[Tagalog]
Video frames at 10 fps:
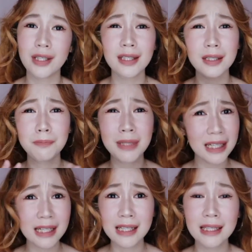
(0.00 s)
And then,
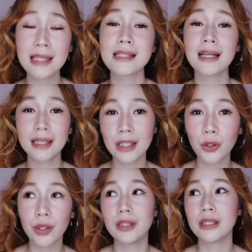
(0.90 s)
bili ka lang ng isang
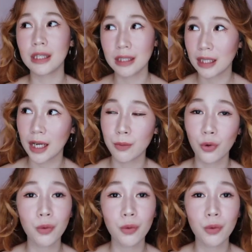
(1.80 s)
kilo and then i-try eh, mo.